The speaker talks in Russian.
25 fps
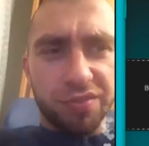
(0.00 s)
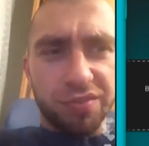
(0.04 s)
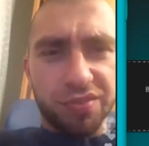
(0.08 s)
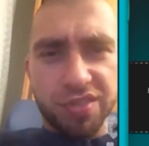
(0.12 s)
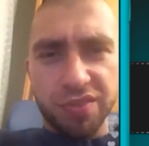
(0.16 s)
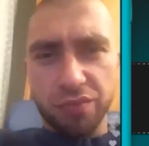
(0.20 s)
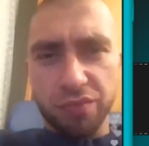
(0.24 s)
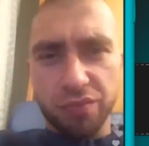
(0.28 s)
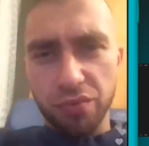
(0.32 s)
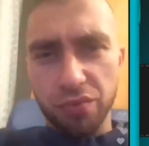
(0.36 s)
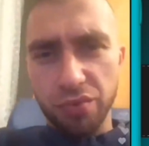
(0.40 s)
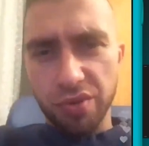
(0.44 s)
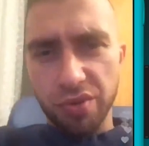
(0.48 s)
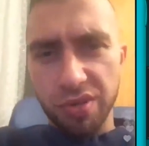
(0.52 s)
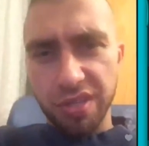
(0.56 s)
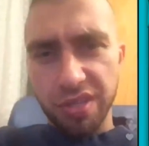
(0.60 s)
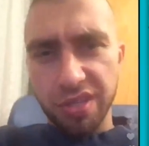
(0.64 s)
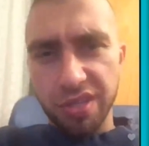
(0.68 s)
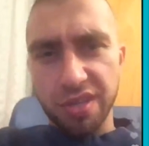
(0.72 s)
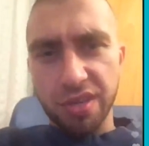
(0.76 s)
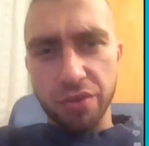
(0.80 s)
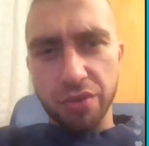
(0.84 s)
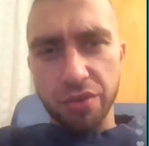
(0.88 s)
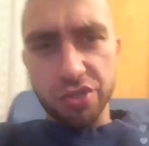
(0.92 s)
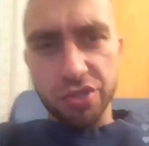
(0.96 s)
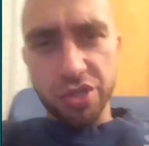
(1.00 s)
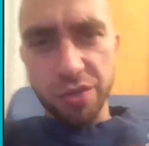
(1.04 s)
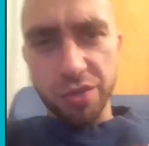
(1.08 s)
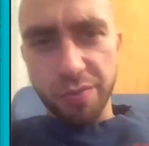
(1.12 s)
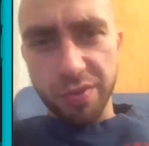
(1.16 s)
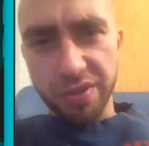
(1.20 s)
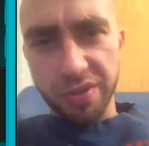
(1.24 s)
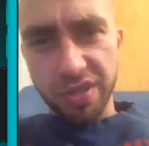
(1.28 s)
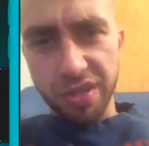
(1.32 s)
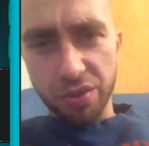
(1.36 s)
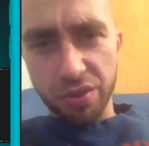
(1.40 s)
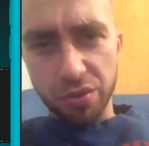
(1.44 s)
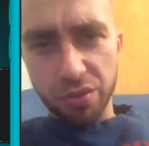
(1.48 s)
всего, и, короче, и
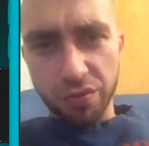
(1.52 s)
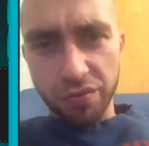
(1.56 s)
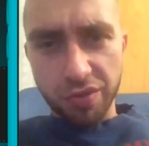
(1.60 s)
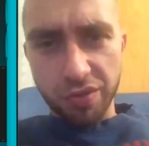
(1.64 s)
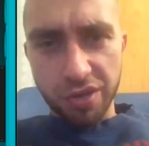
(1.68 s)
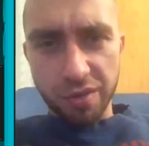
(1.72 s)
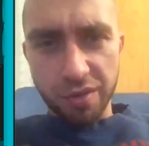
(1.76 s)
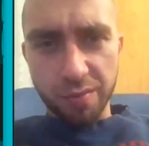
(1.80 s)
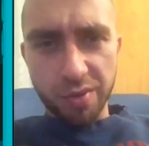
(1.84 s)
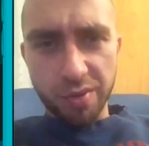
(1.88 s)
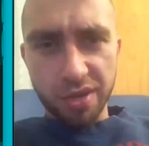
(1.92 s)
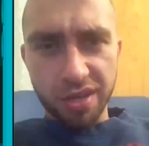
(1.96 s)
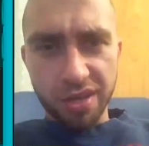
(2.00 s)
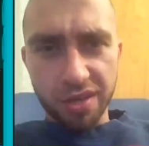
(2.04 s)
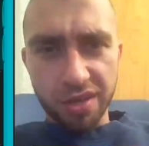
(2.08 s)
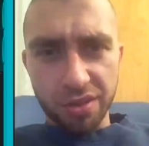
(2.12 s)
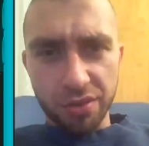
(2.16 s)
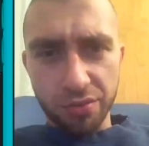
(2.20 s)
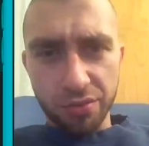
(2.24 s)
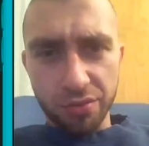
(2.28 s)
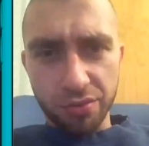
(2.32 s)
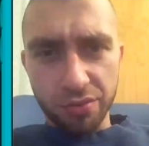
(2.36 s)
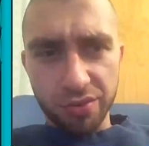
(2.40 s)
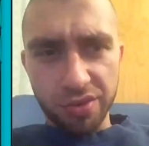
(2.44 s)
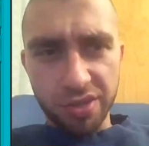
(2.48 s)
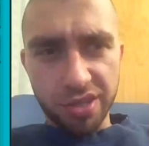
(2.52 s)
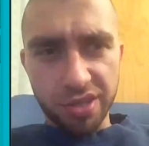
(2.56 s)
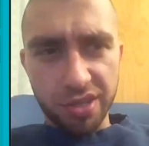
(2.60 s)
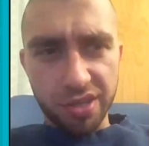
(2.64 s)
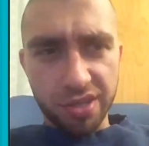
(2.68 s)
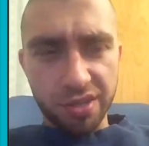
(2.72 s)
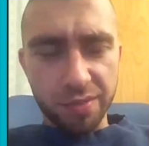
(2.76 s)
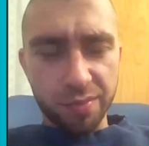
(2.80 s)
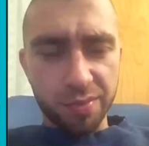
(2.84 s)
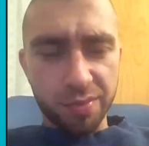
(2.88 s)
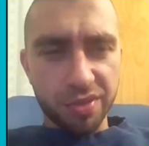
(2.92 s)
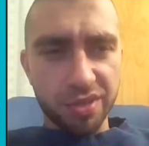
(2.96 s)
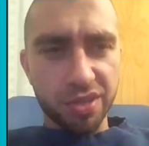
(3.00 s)
подготовка к батлу,
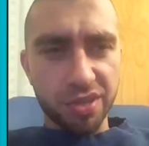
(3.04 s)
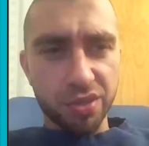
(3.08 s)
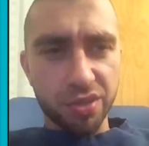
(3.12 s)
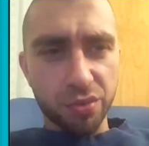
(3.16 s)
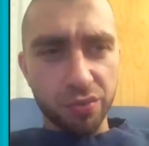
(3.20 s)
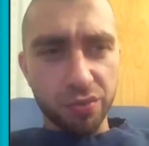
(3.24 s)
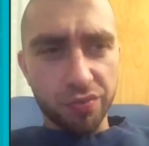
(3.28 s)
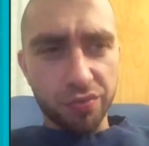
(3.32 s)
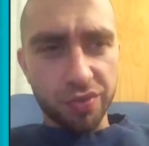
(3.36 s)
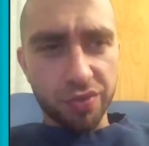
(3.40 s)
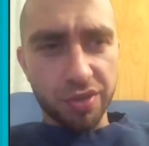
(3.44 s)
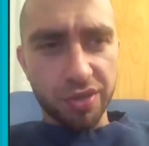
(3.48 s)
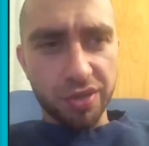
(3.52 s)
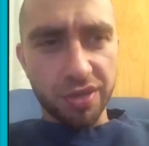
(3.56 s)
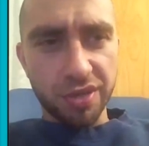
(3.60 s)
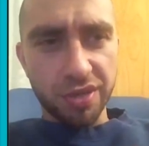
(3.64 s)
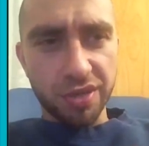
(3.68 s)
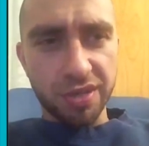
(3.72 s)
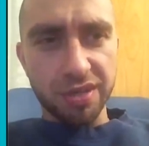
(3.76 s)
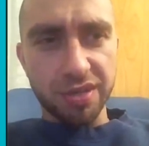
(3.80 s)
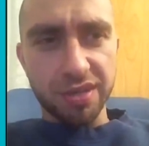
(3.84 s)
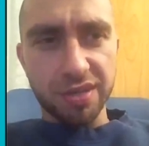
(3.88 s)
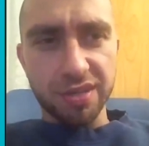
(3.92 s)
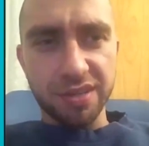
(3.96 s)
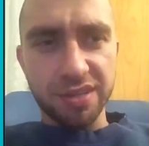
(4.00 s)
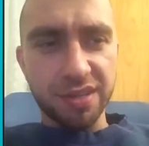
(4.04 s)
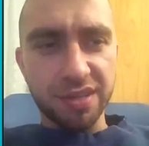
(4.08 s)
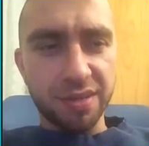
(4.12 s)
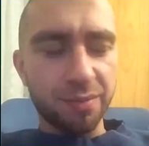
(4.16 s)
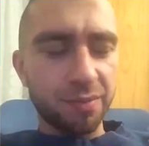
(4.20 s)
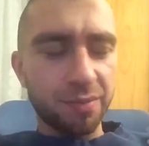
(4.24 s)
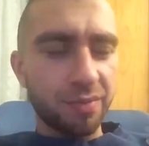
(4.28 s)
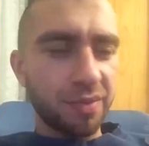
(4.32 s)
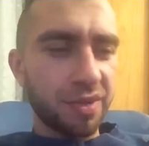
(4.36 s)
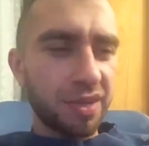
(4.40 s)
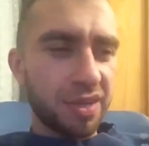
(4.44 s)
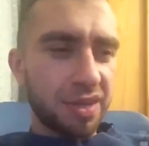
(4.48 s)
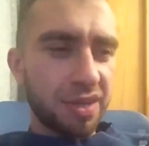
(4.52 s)
и подготовка
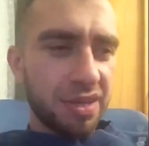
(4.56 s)
там